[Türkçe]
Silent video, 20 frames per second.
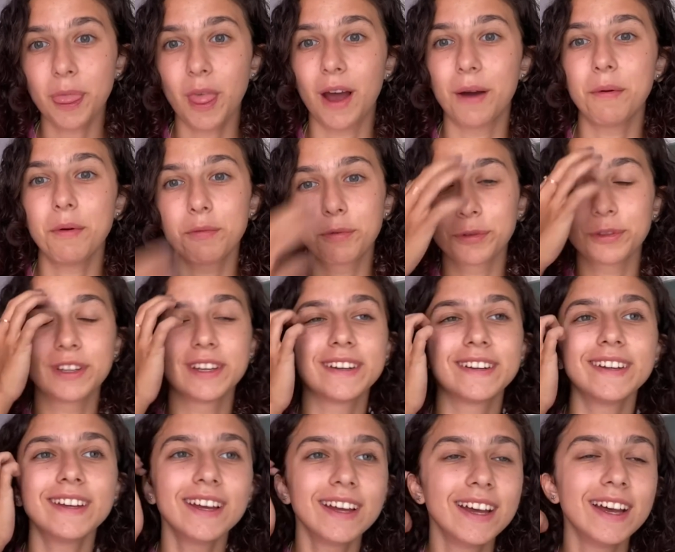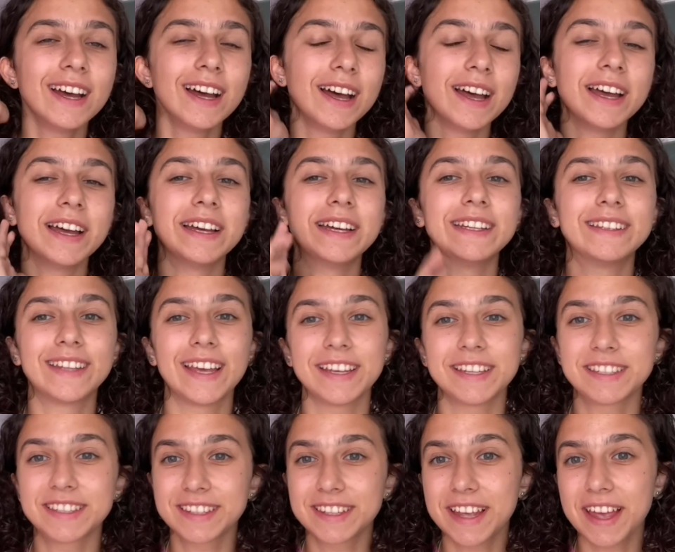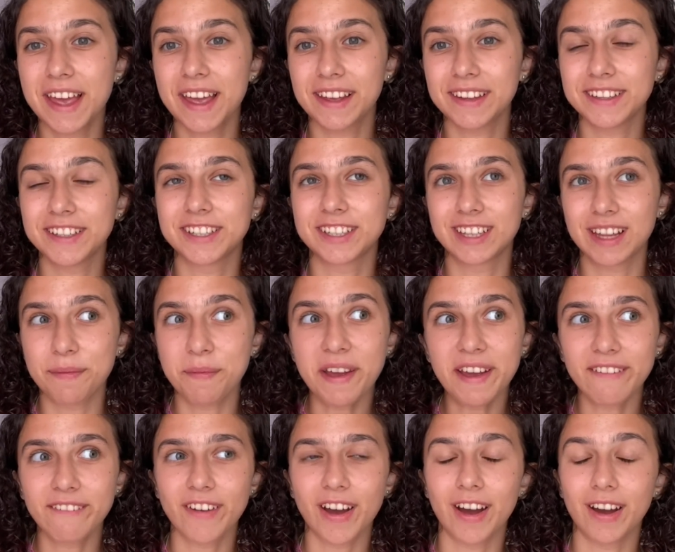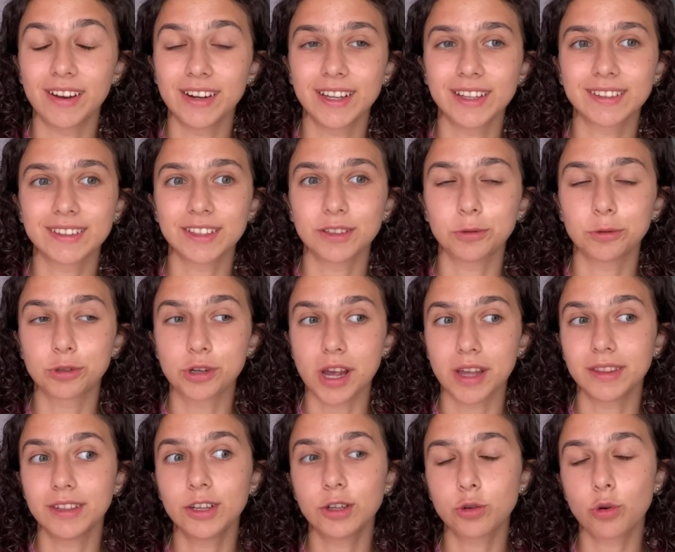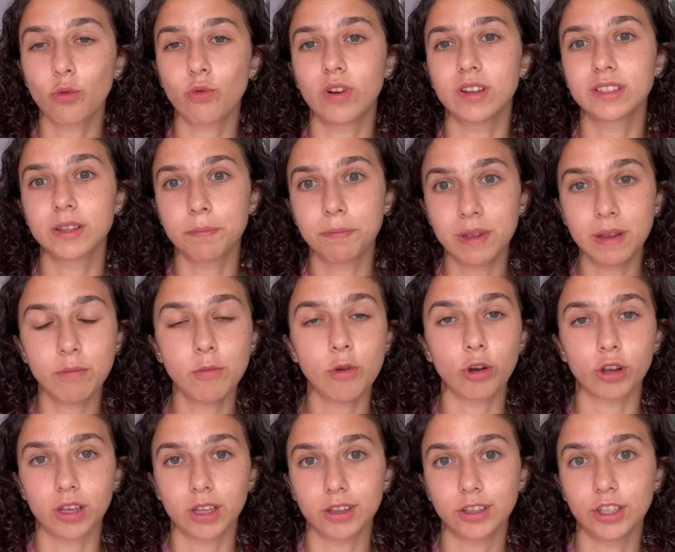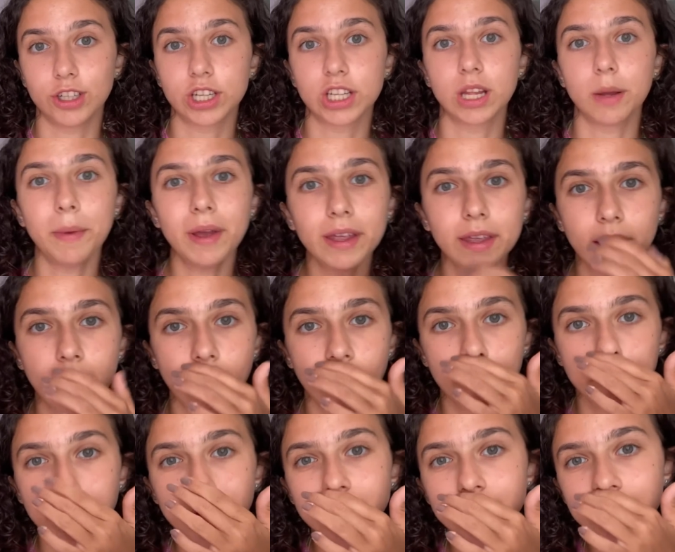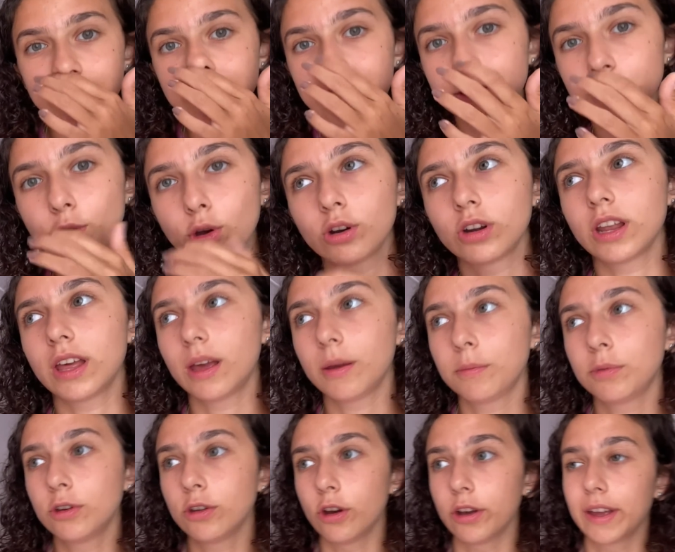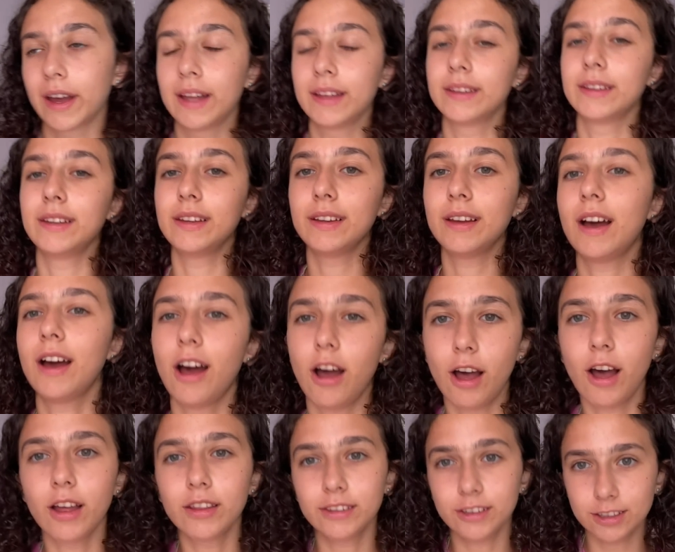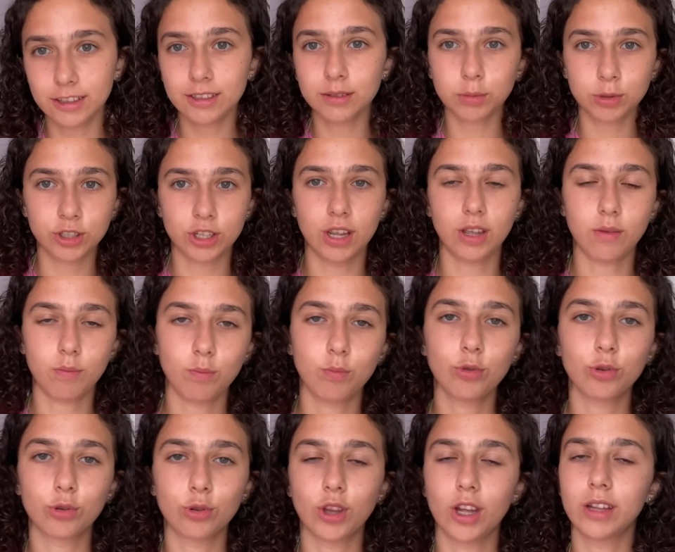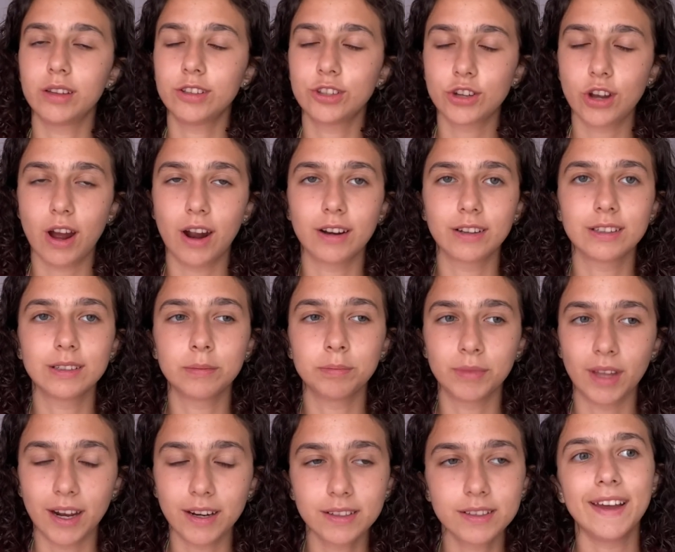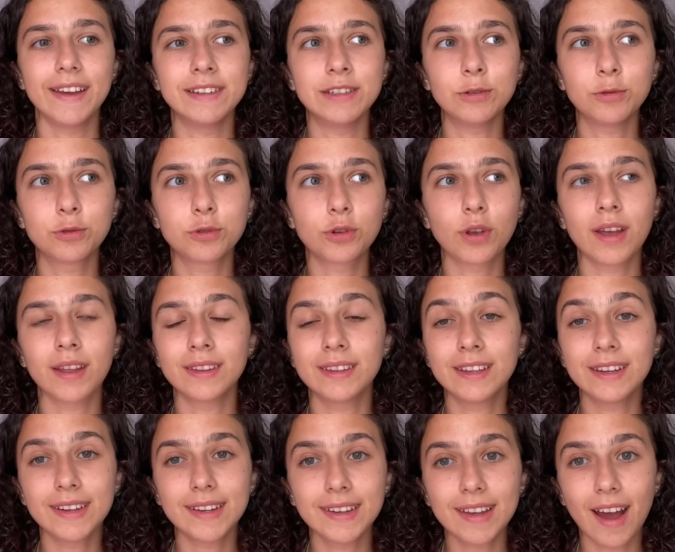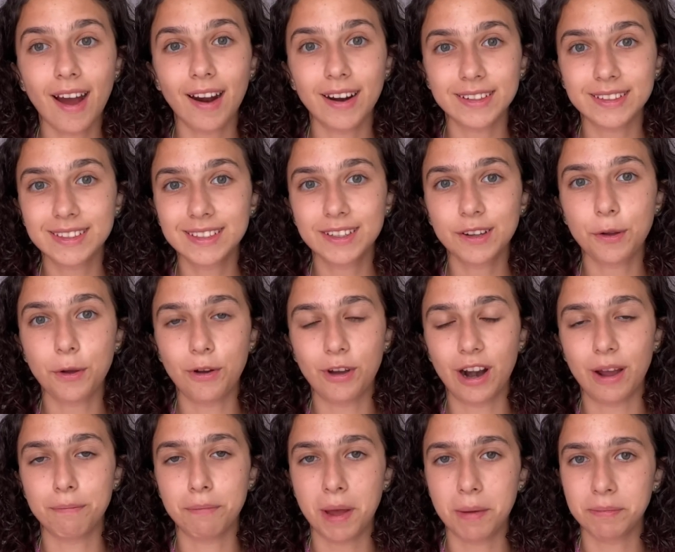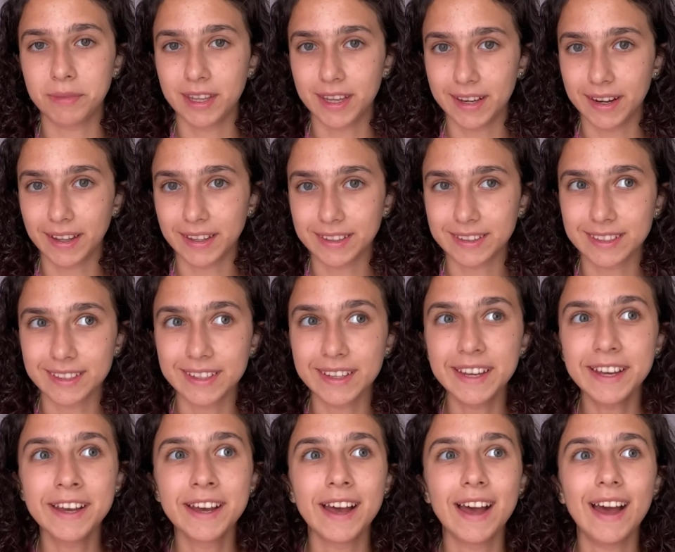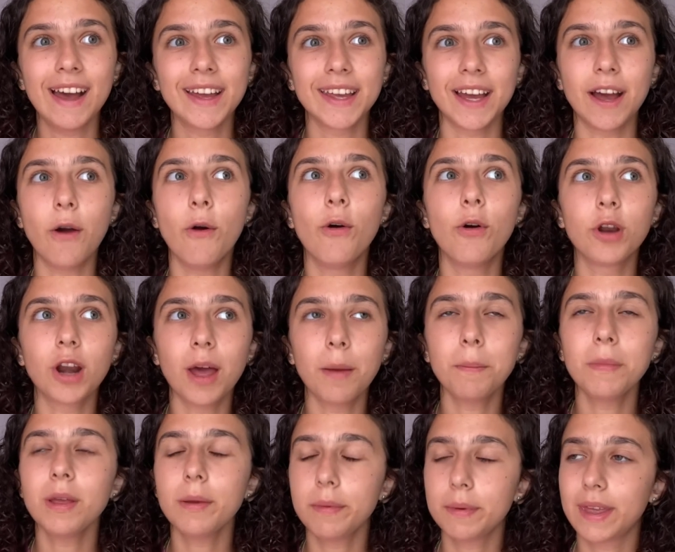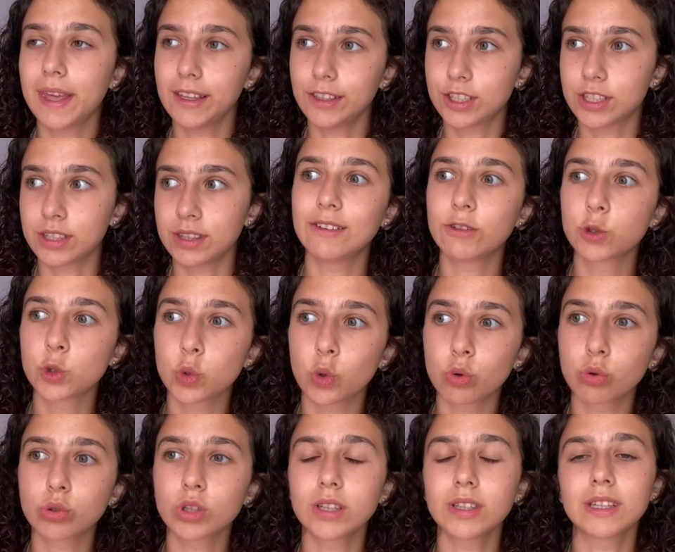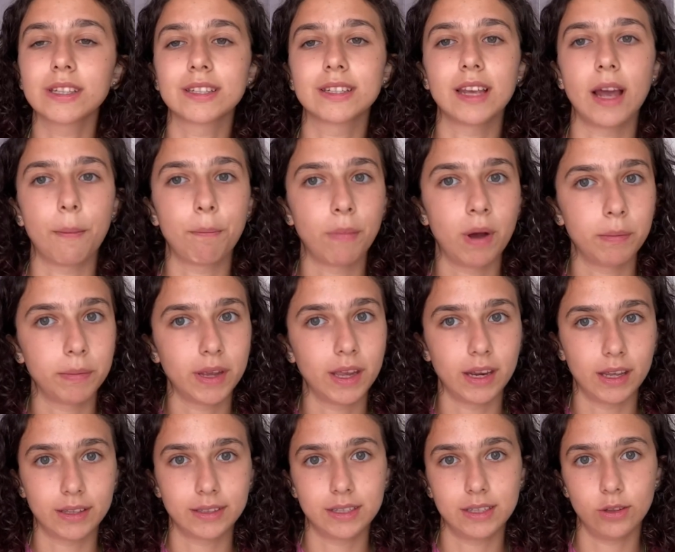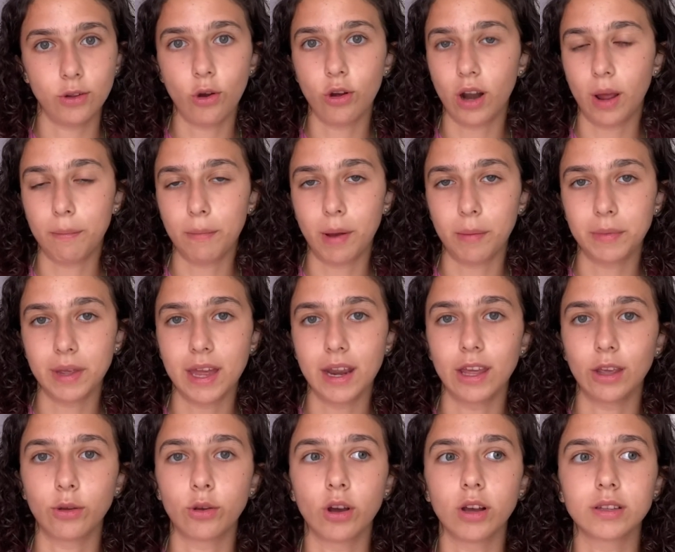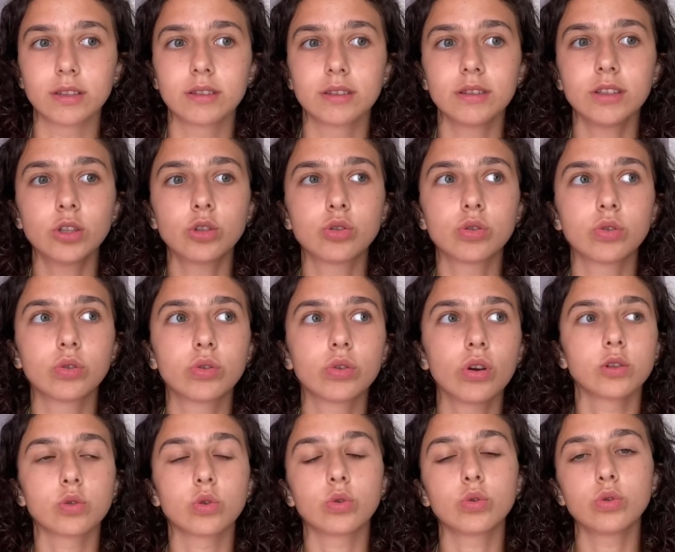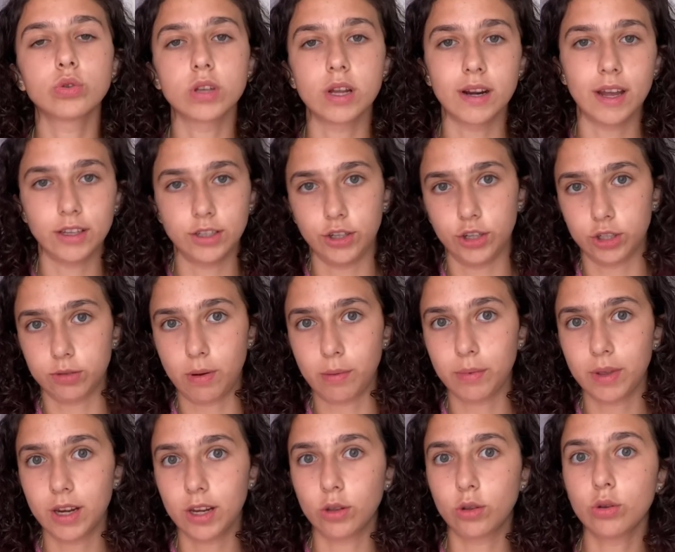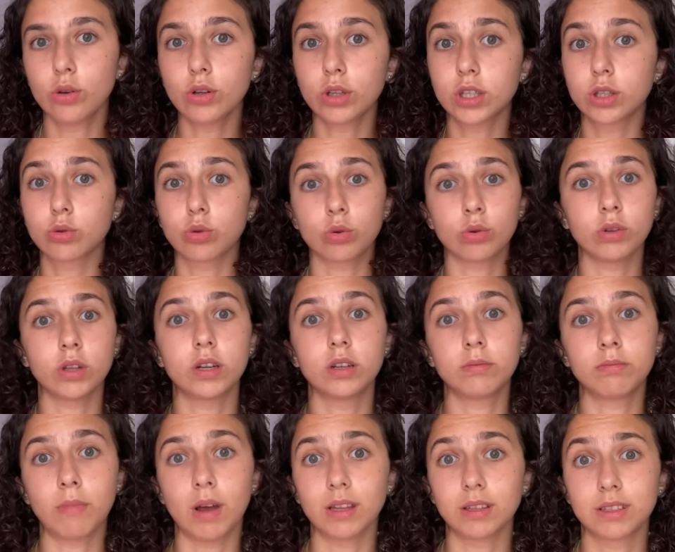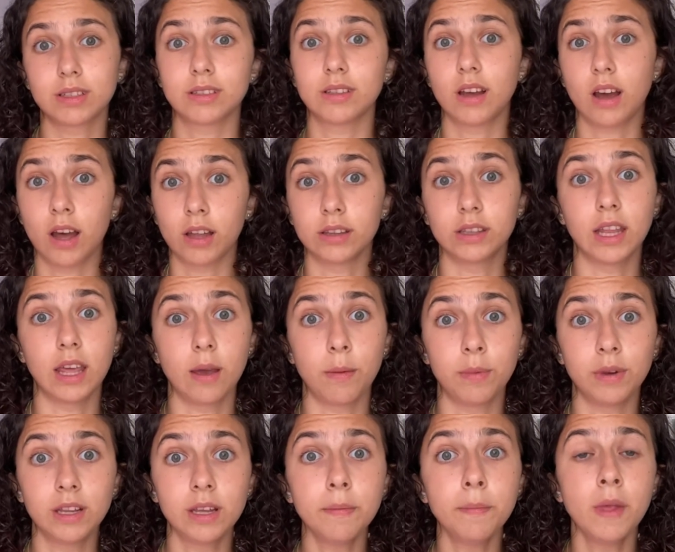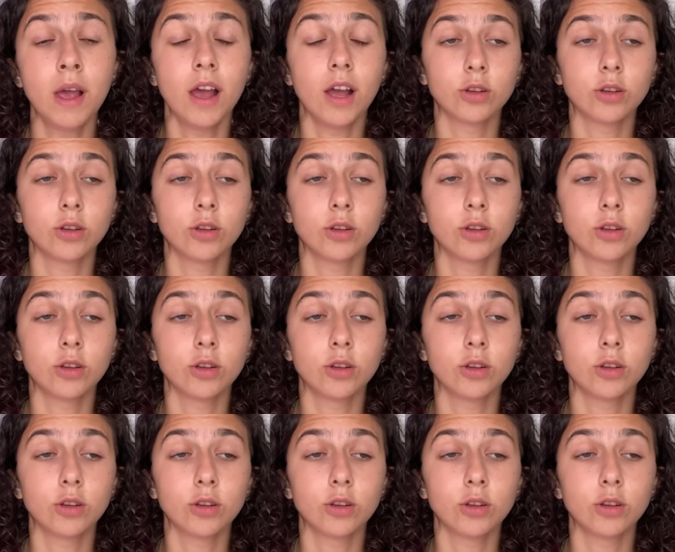Ama bunları e, testte işlemek ve ayrıyetten üçgenleri çok fazla bilmiyorken işlemek bir tık zorlayabiliyor. Yani anladığım şey bugünden çıkardığım ders e, üçgenleri artık öğrenmem gerektiği yani öğrenmeyi geçin. Soruda nasıl yapmam gerektiğini öğrenmem gerekiyor aslında. Çünkü soru üzerinden çalışmam gerekiyor ki soruların mantığını anlayabileyim.